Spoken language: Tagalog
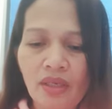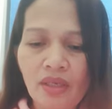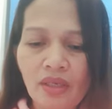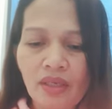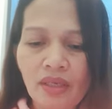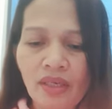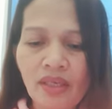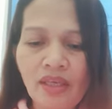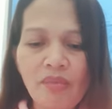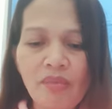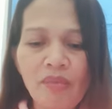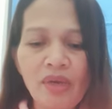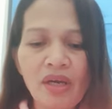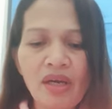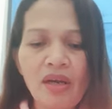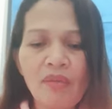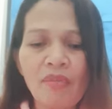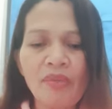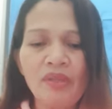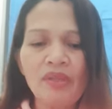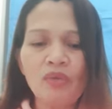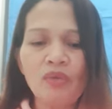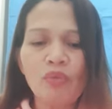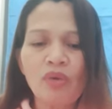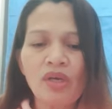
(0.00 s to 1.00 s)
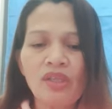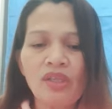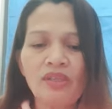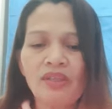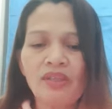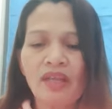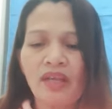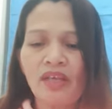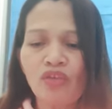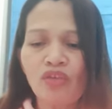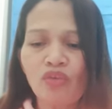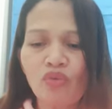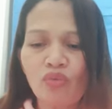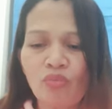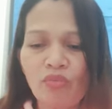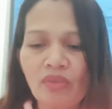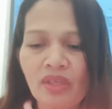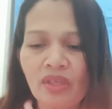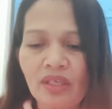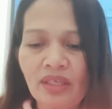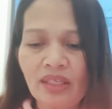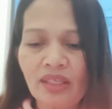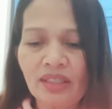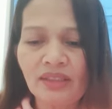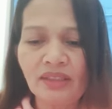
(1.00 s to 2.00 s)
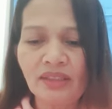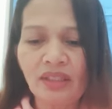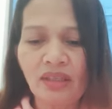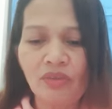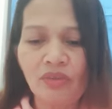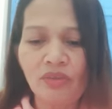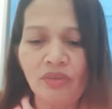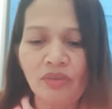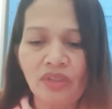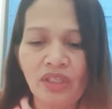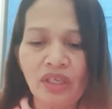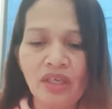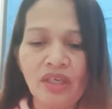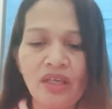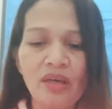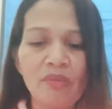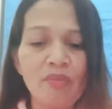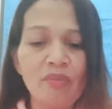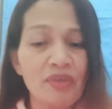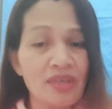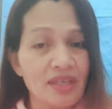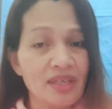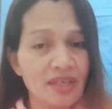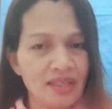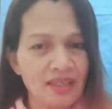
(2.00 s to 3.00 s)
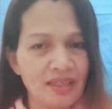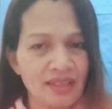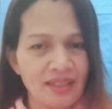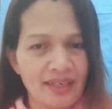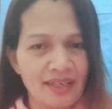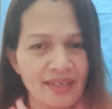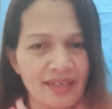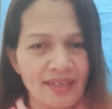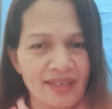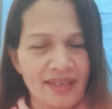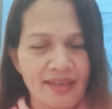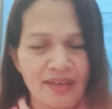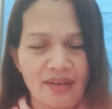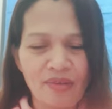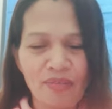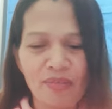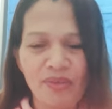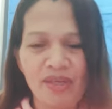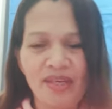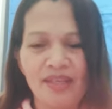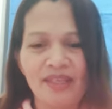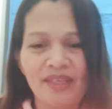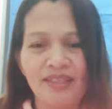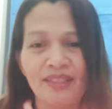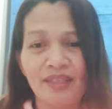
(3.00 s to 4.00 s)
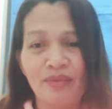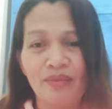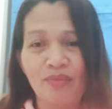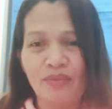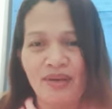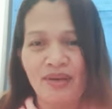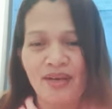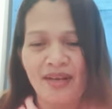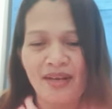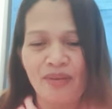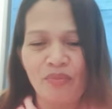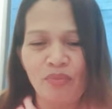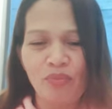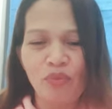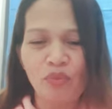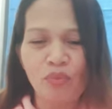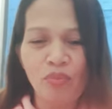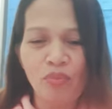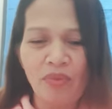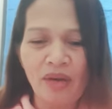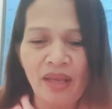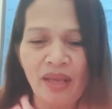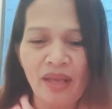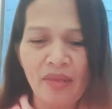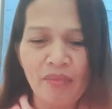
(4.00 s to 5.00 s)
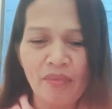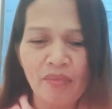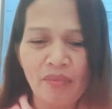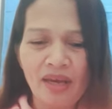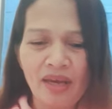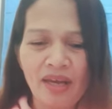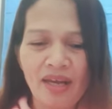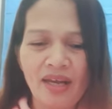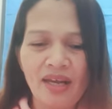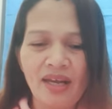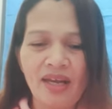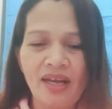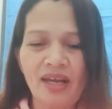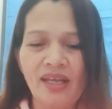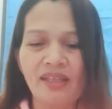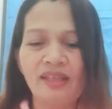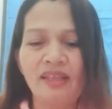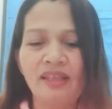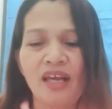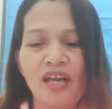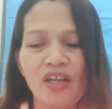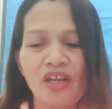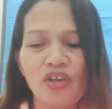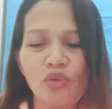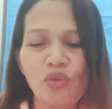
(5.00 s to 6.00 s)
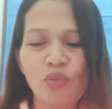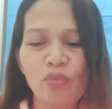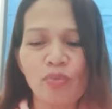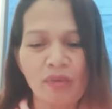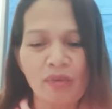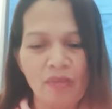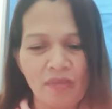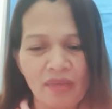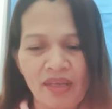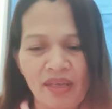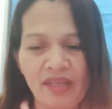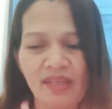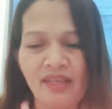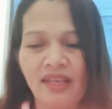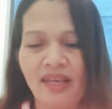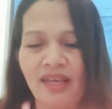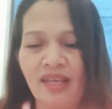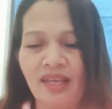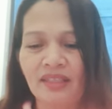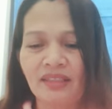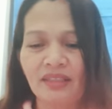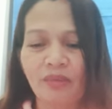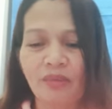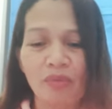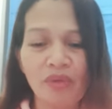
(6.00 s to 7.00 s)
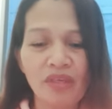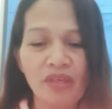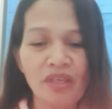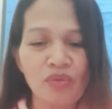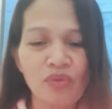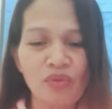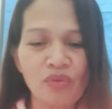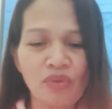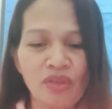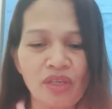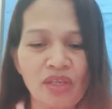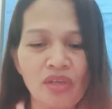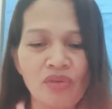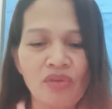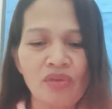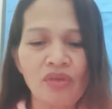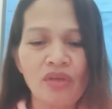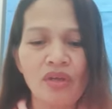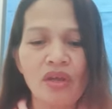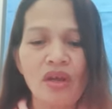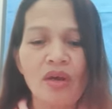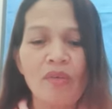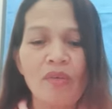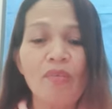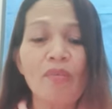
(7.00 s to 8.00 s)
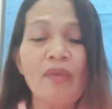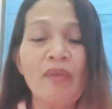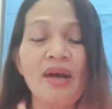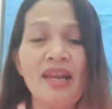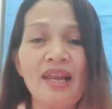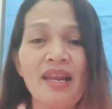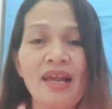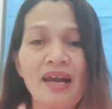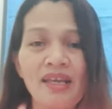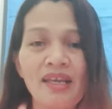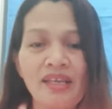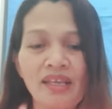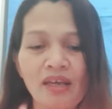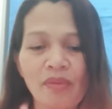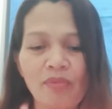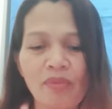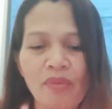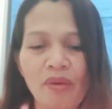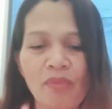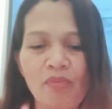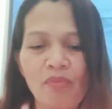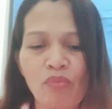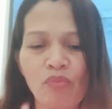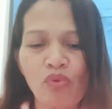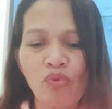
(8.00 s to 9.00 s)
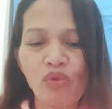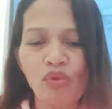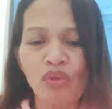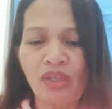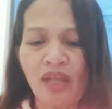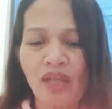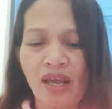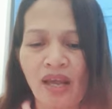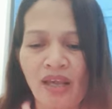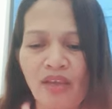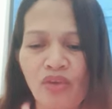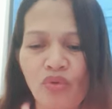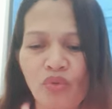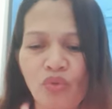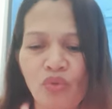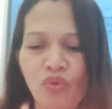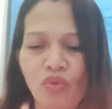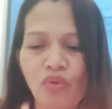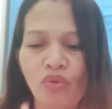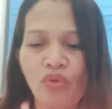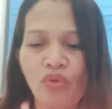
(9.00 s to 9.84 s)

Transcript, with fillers: Kaya mga kapatid, huwag tayong tumigil sa konting kapighatian lamang, 'di ba? Problema at ano pa man dahil sa panahon ngayon, malaya pa po tayong